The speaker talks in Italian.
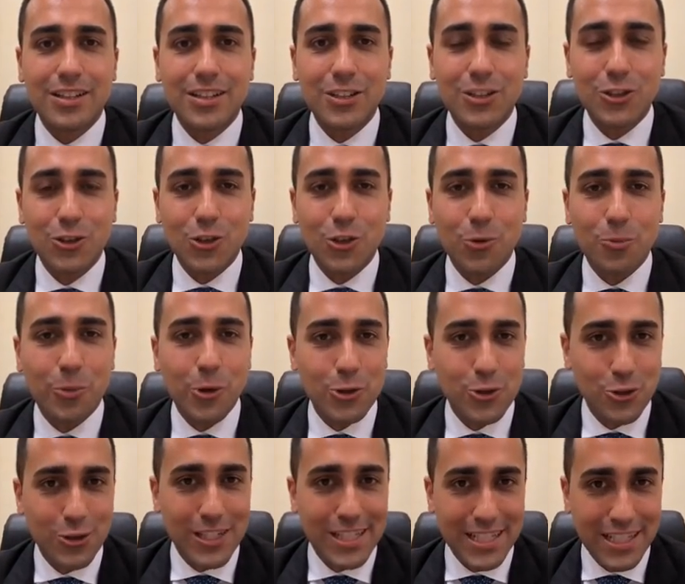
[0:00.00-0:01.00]
Io non
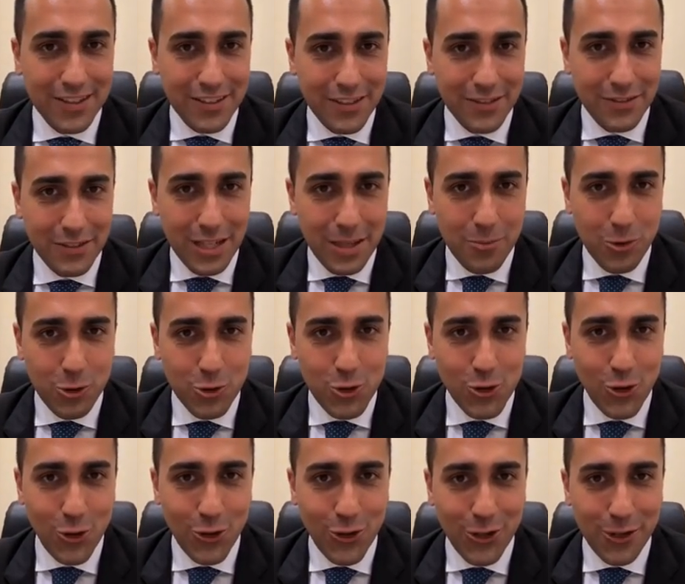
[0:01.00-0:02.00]
posso descrivervi
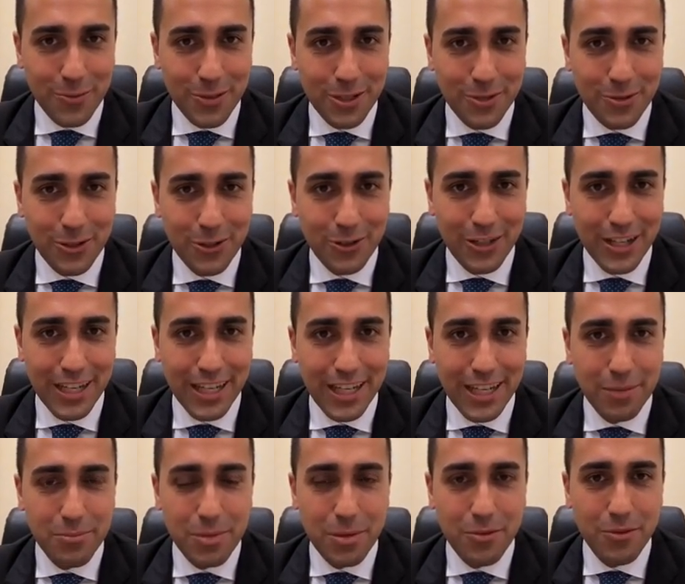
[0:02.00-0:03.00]
l'emozione per quello che
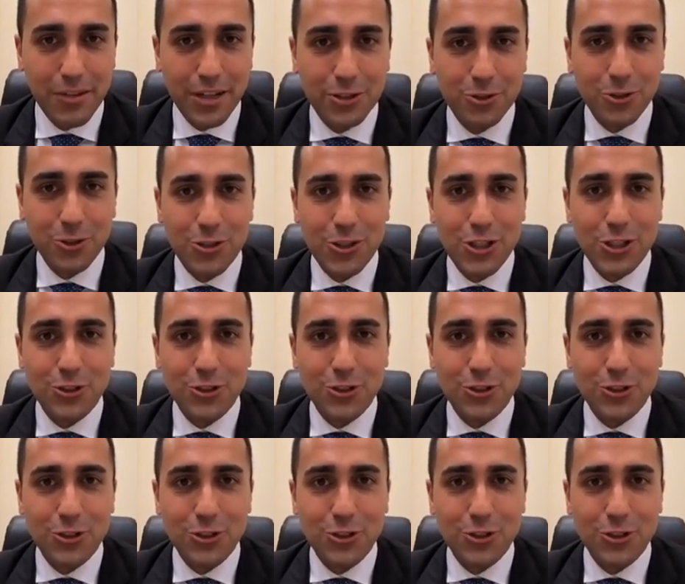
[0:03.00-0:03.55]
abbiamo fatto oggi